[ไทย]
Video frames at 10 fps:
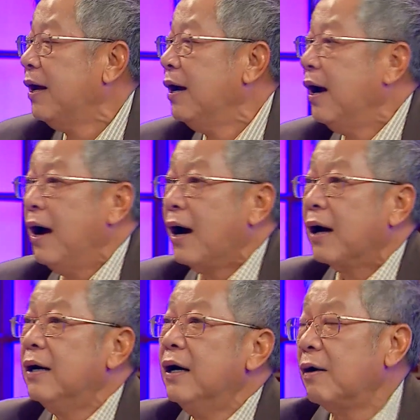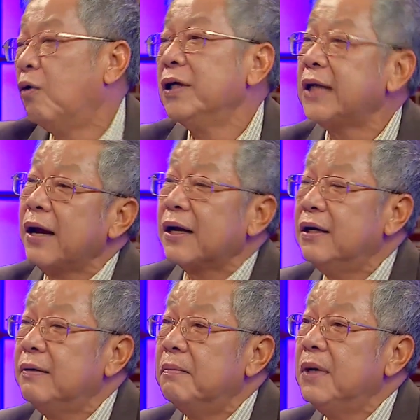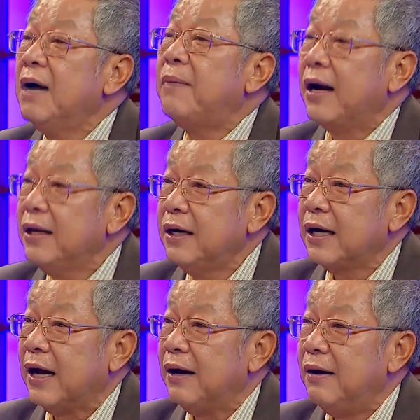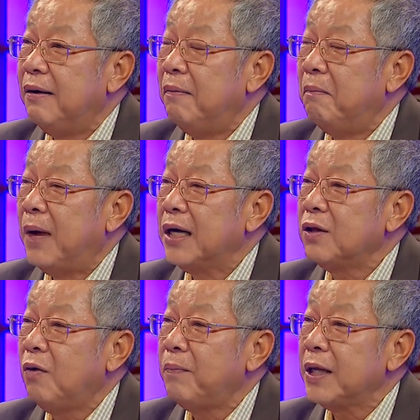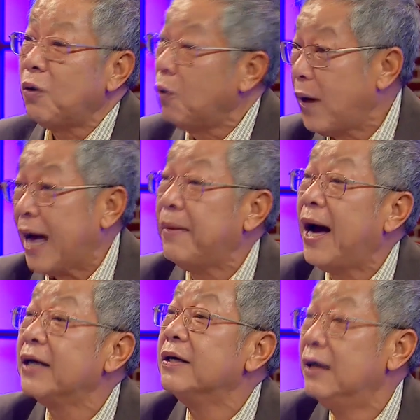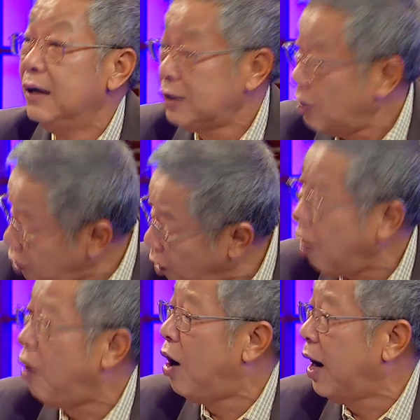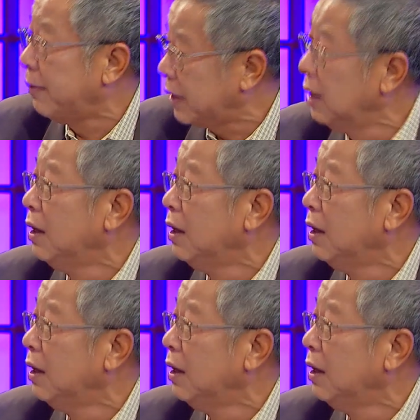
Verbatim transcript: เลยคือคุณสุทธิชัยคือเรื่องบางเรื่องเนี่ยมันต้องไปตกลงหลังต้องต่อรองอ่ะ